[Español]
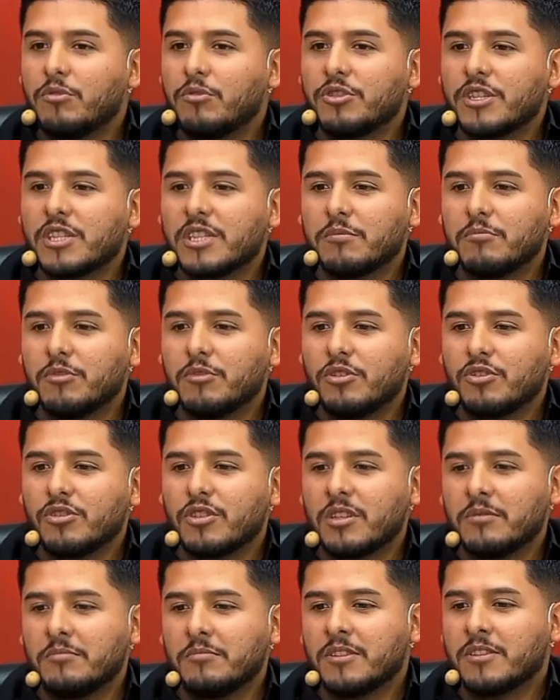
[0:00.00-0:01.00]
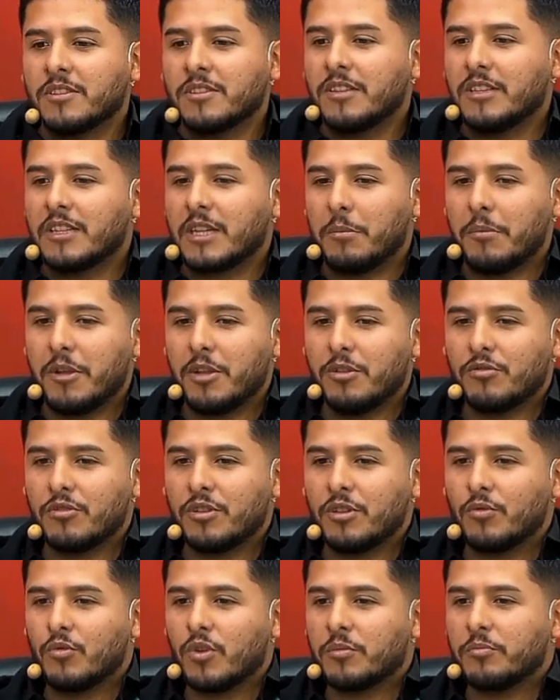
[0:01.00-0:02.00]
muchísimo, no solamente del tamaño
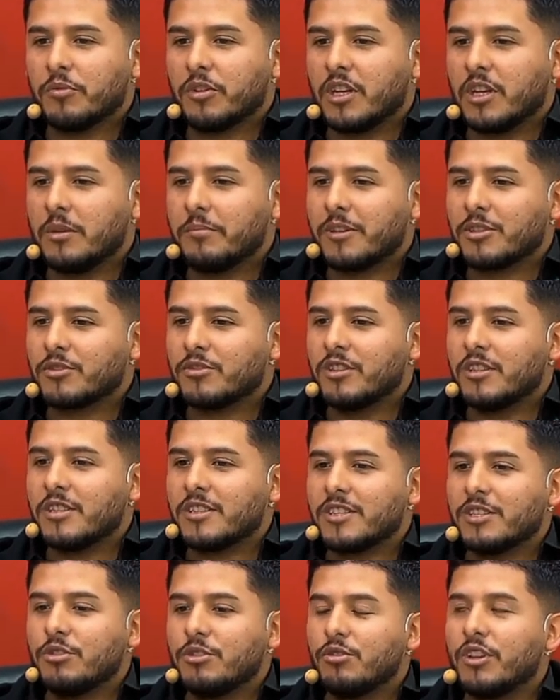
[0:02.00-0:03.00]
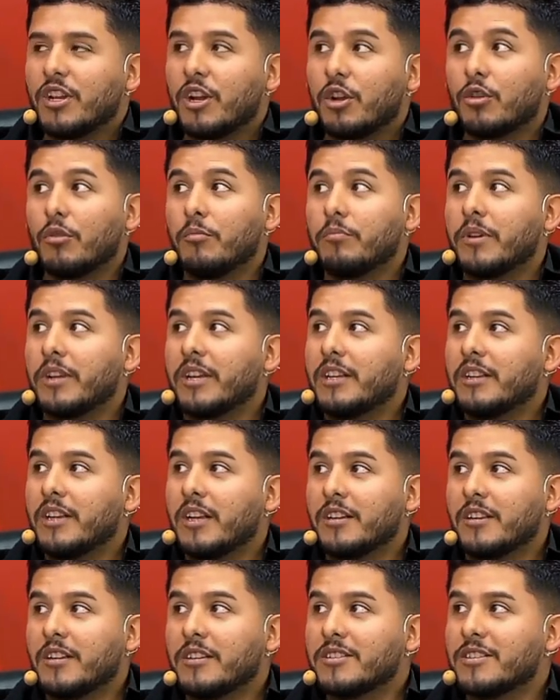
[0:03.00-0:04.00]
del cuerpo de las personas, sino de la
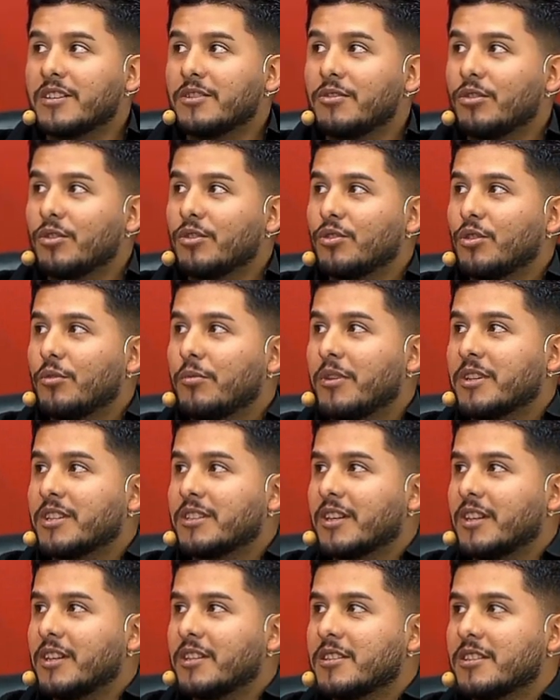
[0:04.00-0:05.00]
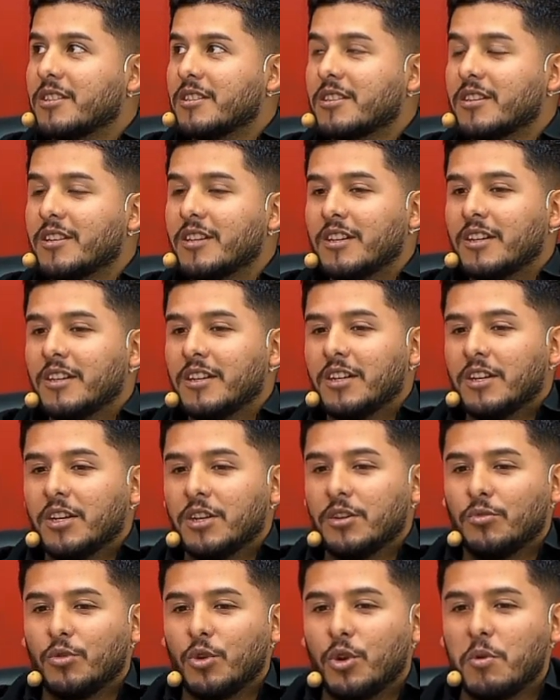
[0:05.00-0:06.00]
complejidad del diseño que uno vaya a realizar. Ah, bien.
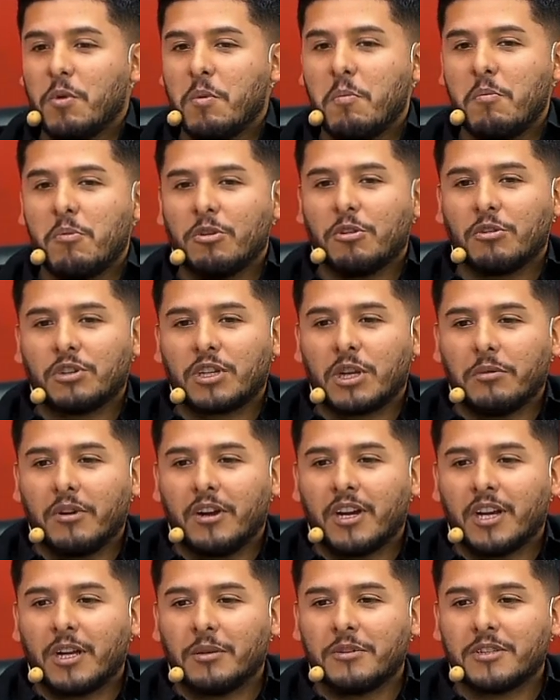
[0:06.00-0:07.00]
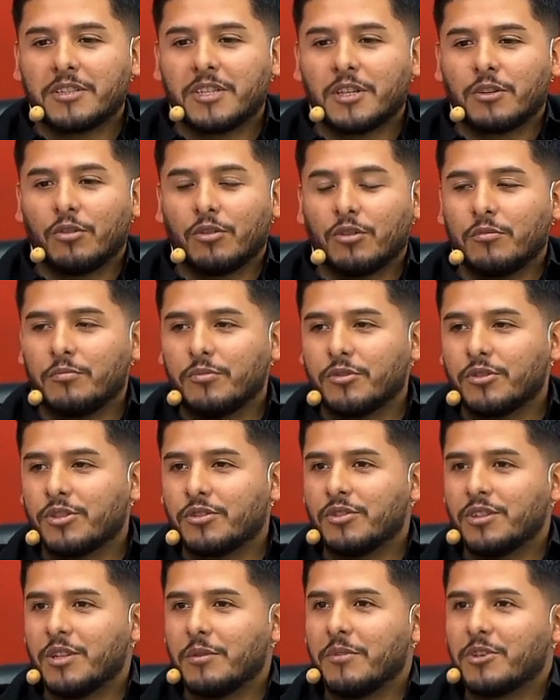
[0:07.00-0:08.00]
No es lo mismo trabajar a veces con
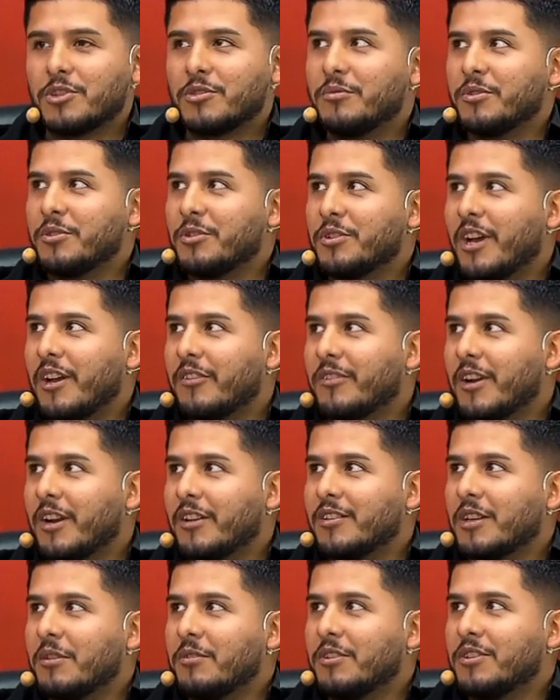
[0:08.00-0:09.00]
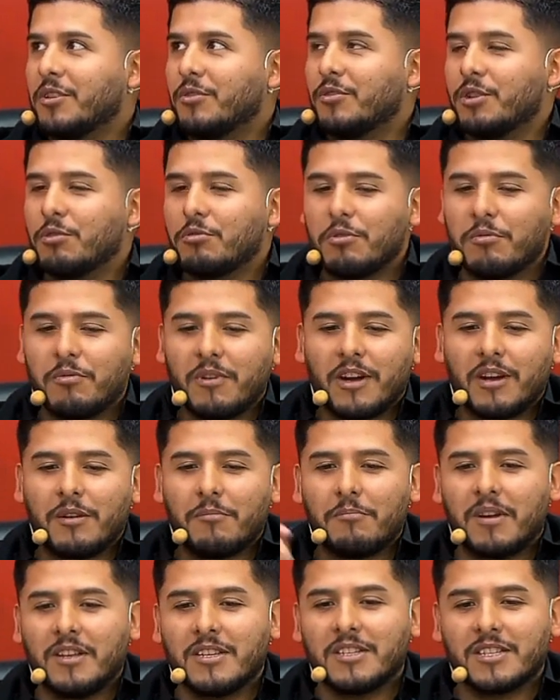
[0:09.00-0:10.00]
composiciones más o menos abstractas, ¿viste? Donde vos
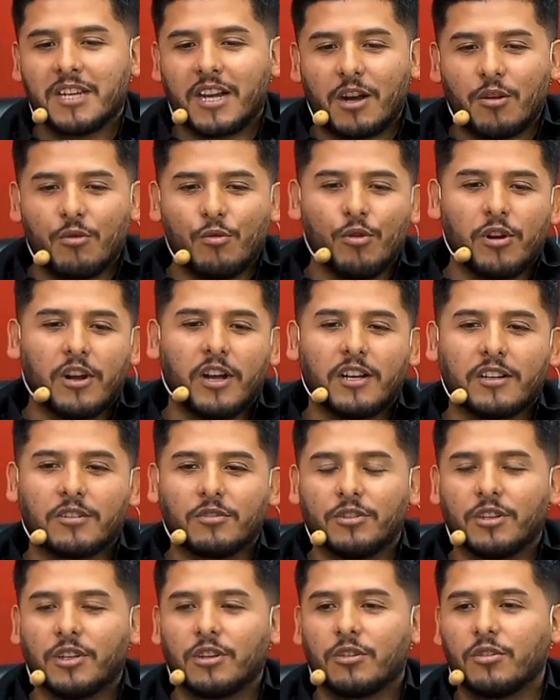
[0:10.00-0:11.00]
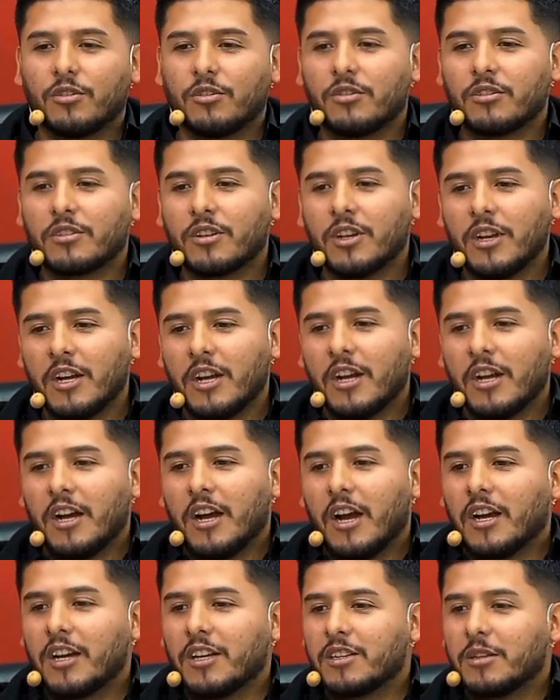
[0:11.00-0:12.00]
vas, manchás, jugás con el color
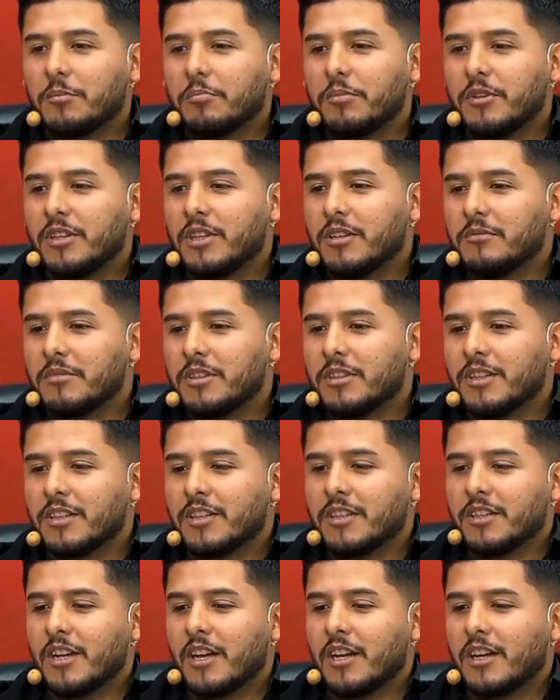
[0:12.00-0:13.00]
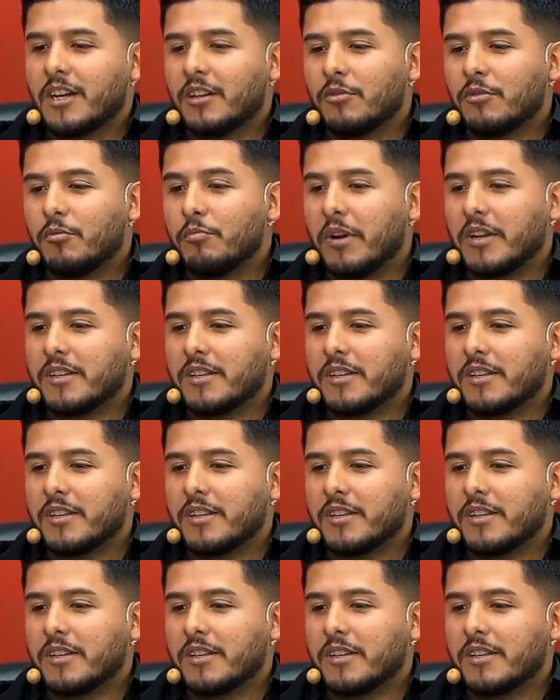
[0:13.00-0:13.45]
a que te pidan, viste, que hagas un